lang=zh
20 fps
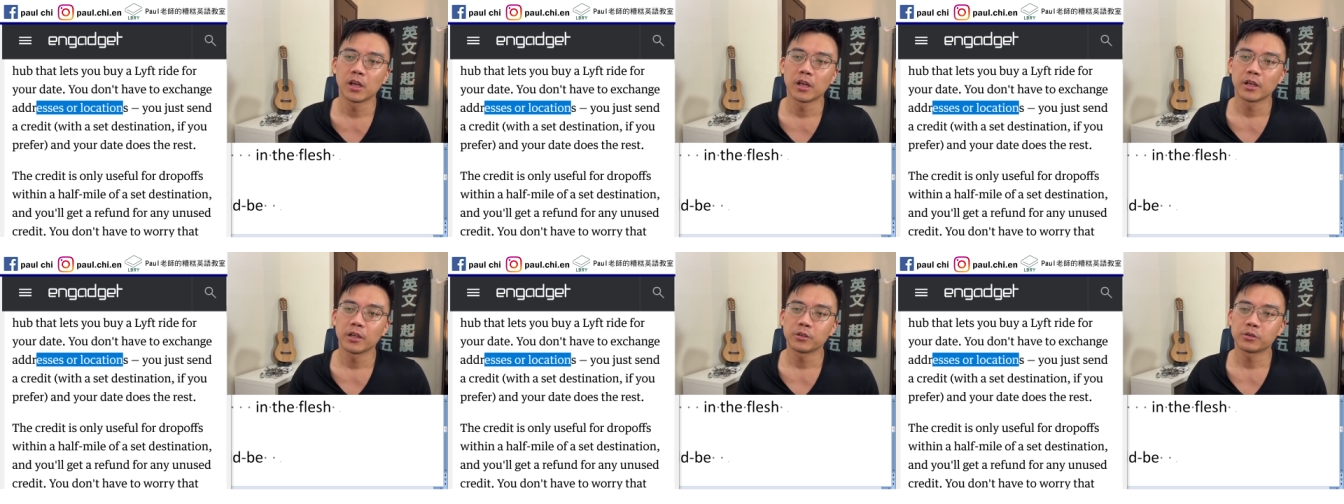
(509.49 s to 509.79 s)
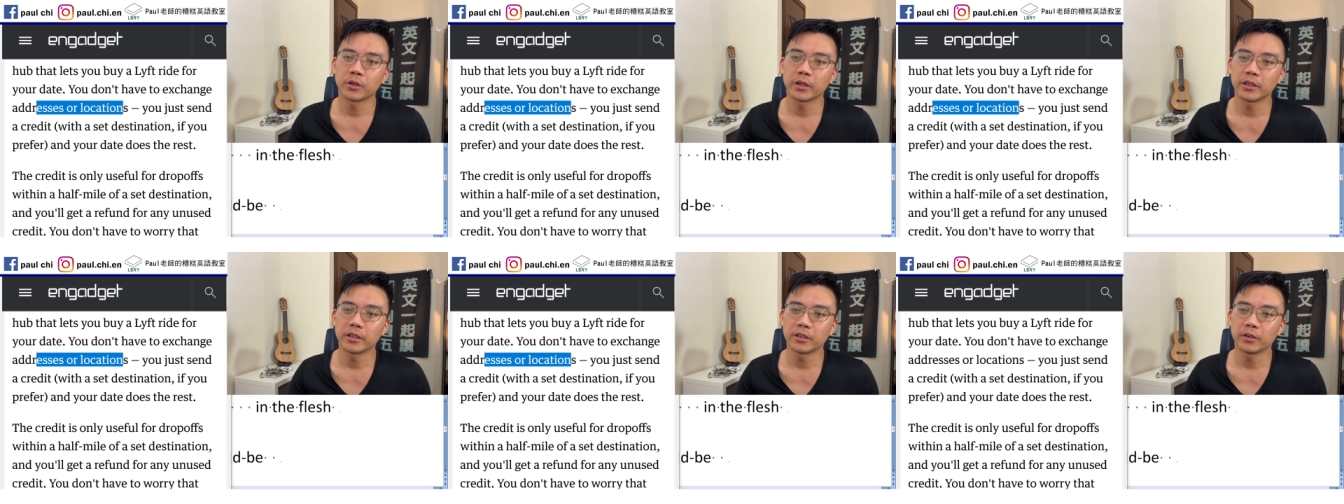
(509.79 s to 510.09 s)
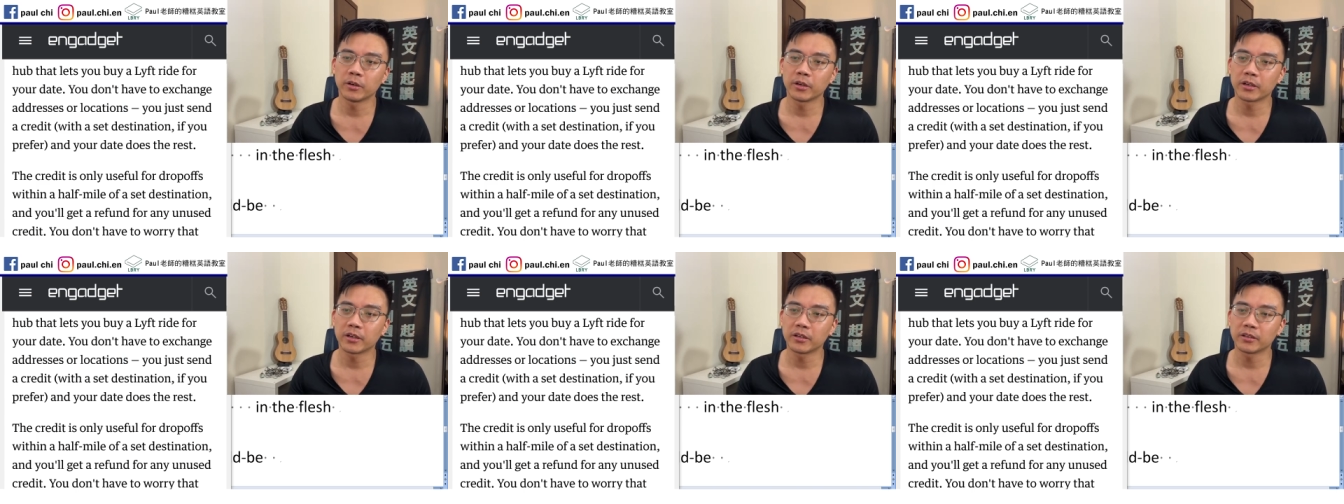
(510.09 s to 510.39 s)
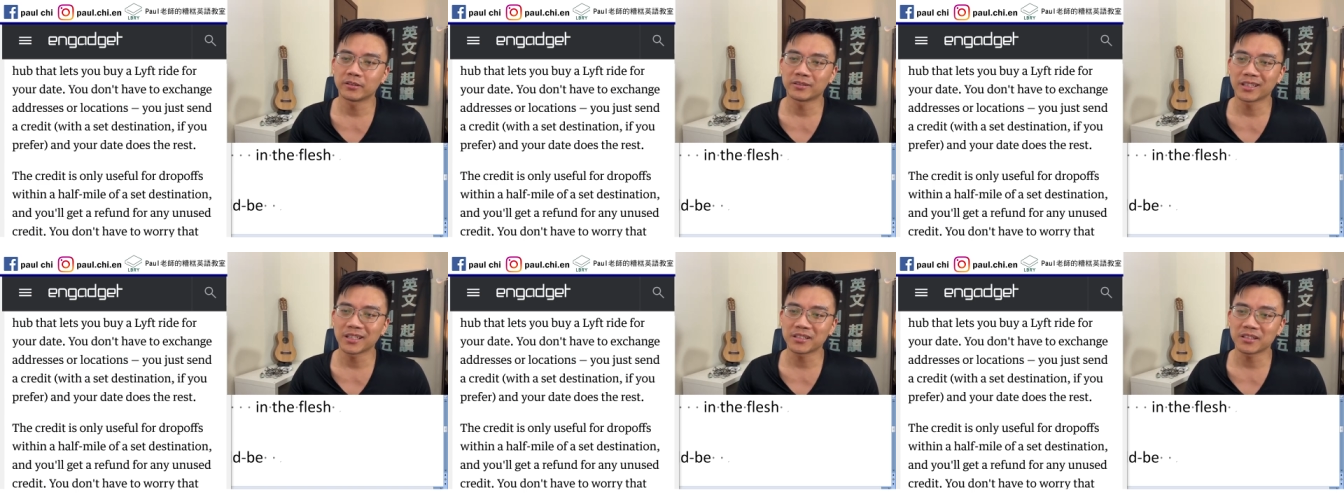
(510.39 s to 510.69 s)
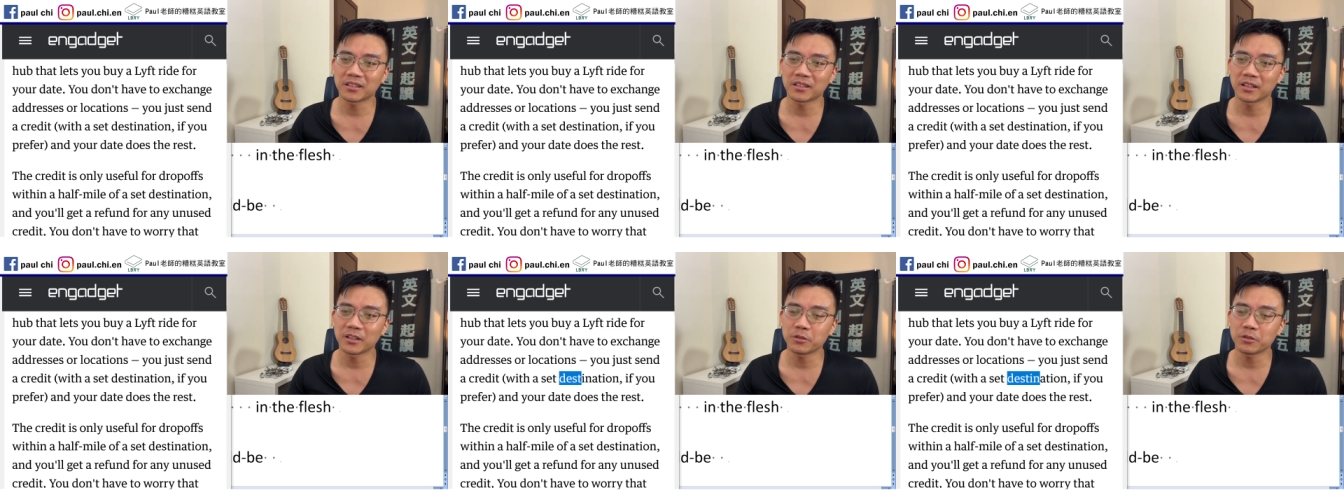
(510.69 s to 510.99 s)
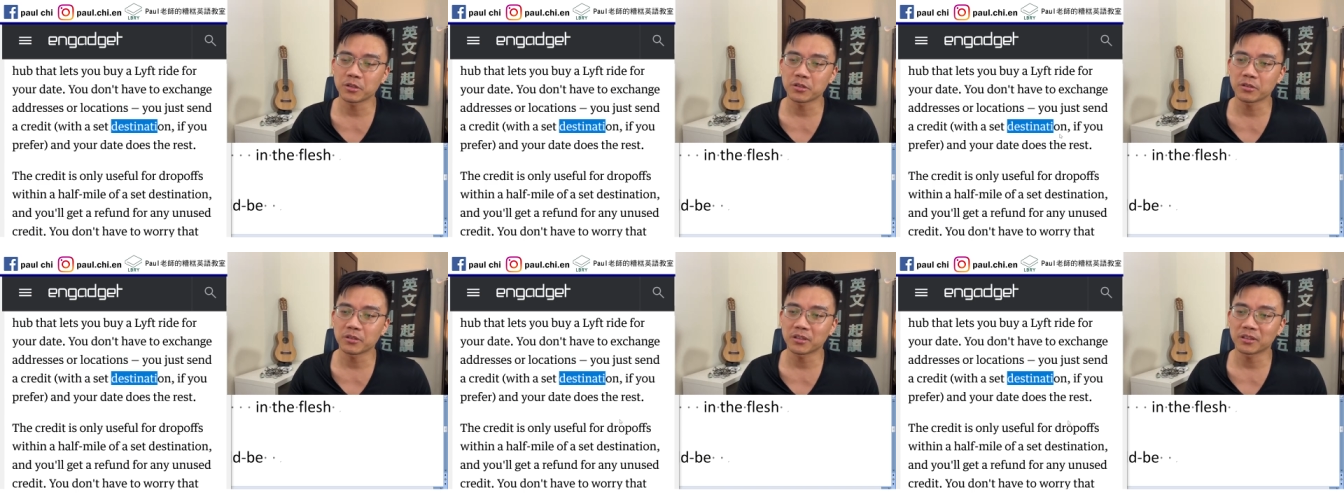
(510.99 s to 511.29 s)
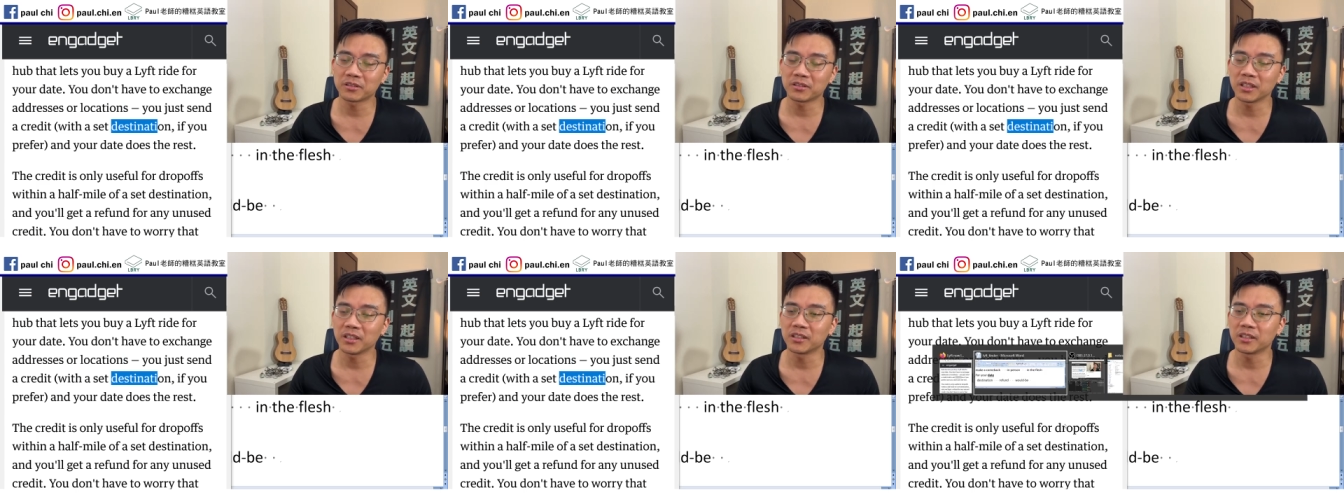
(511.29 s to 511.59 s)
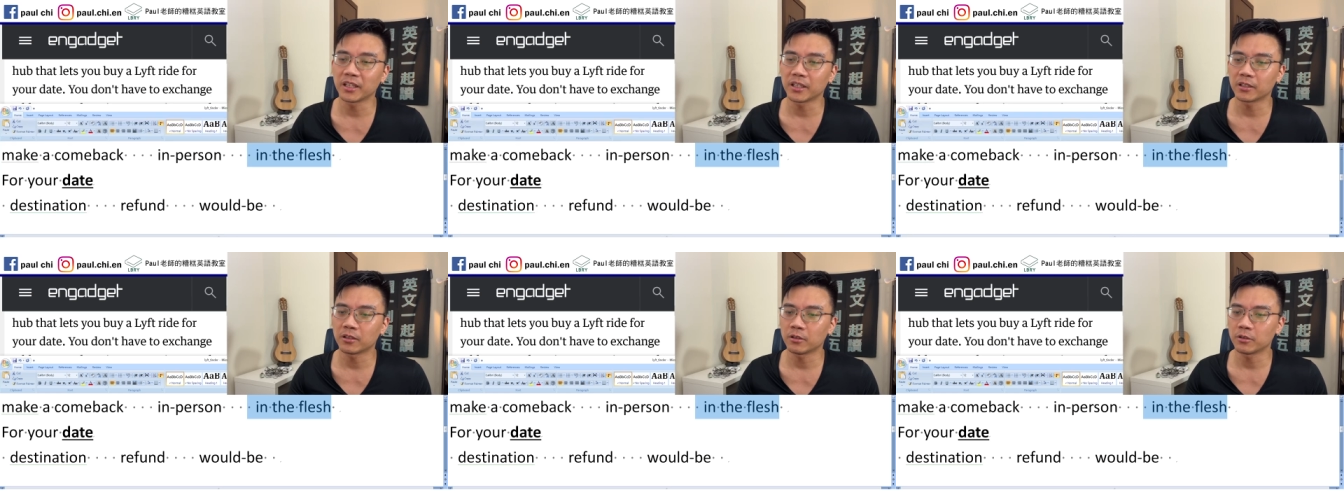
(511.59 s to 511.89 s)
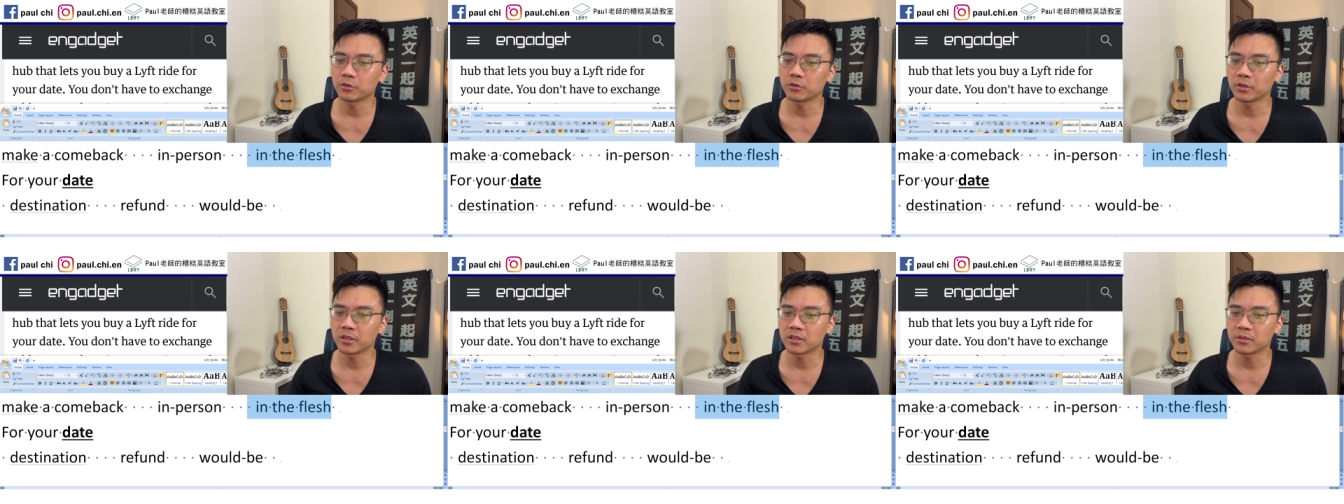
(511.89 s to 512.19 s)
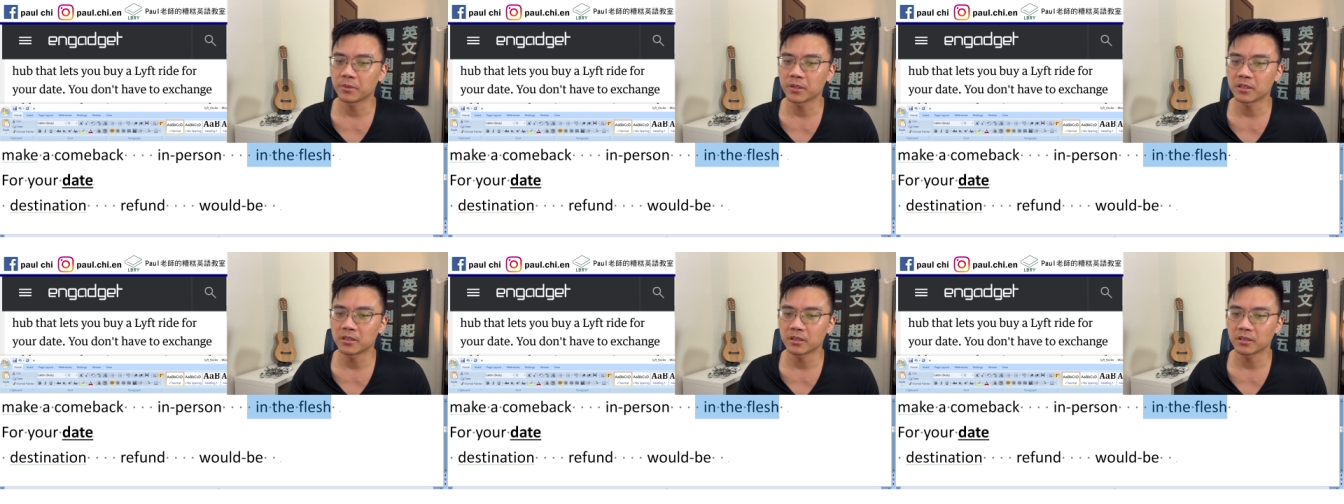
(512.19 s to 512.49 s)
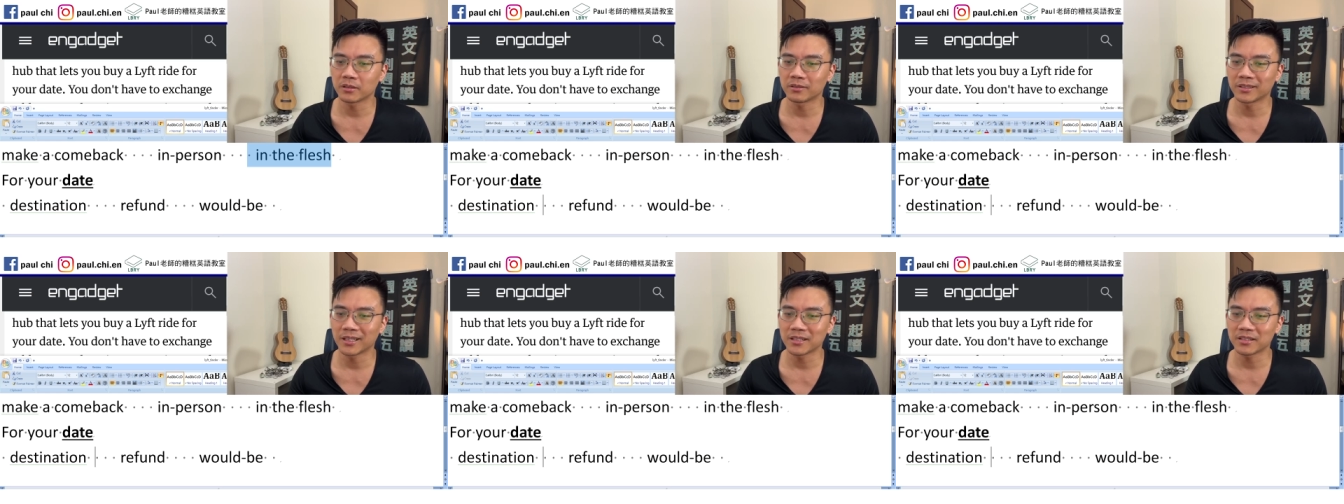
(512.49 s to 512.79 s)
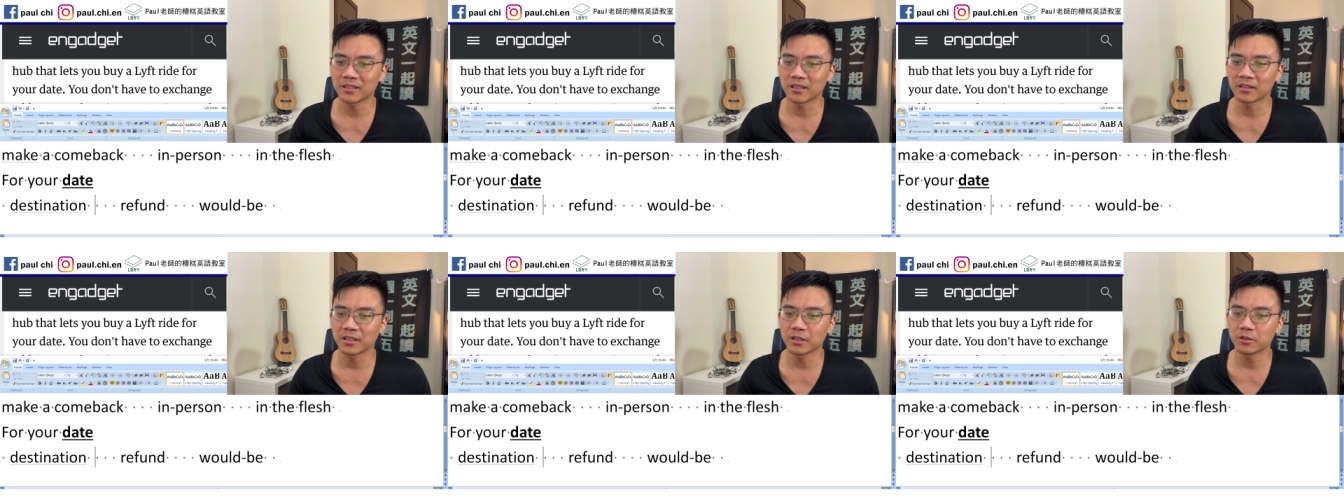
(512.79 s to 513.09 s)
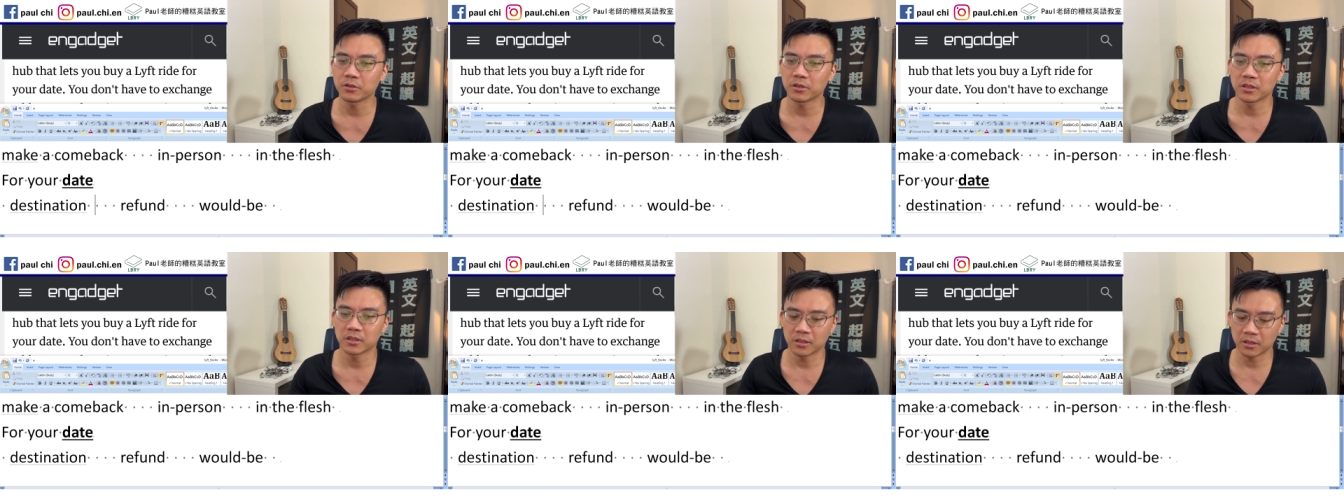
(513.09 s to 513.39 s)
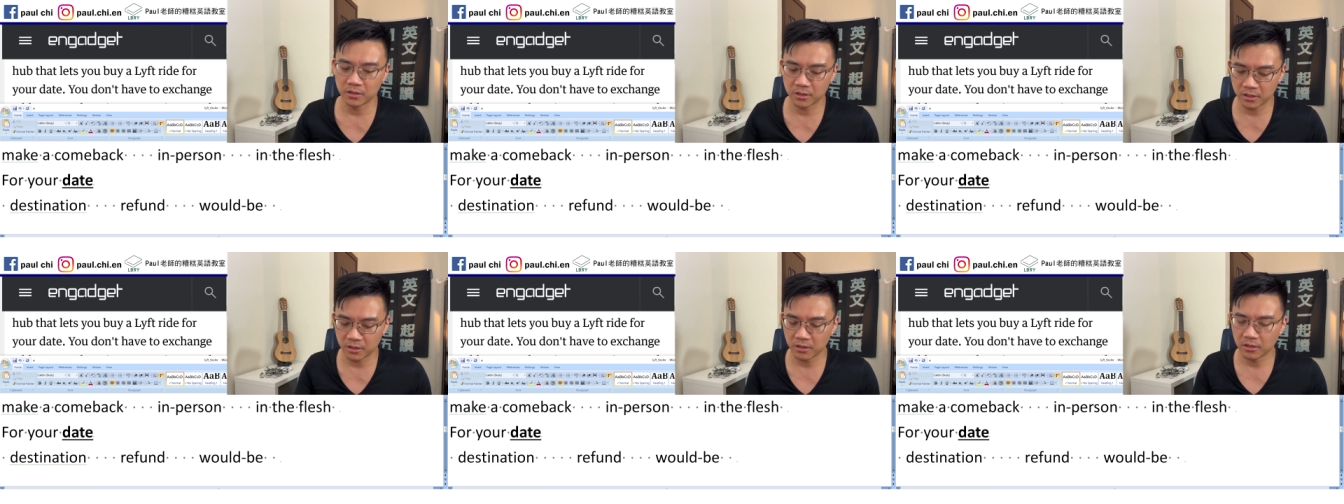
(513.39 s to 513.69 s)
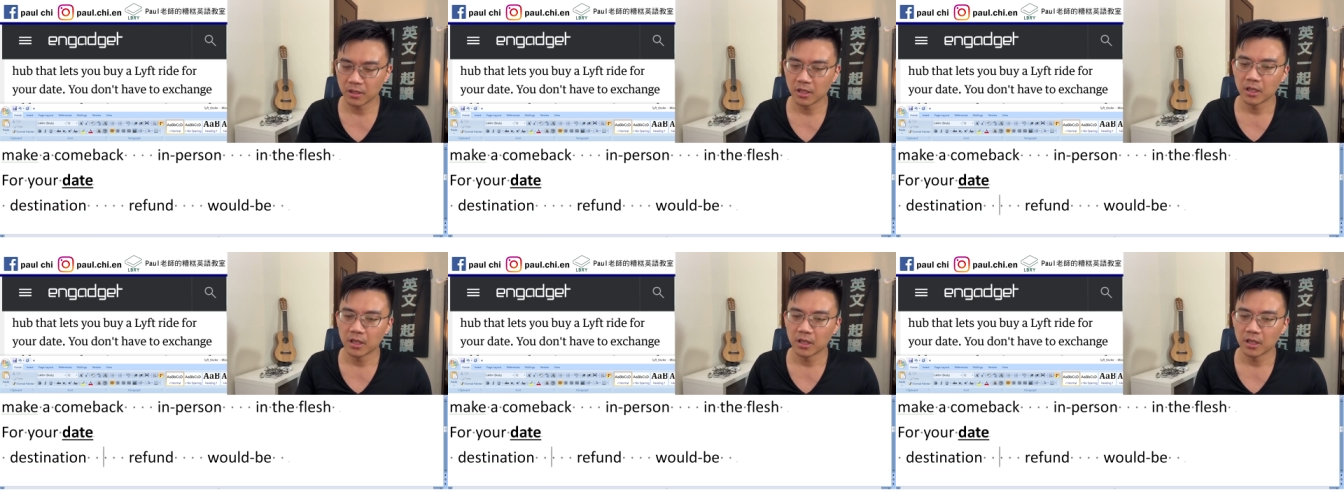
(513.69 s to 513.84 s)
所以有一个 destination 就一个地点哈，所以这边这个 destination 这个字，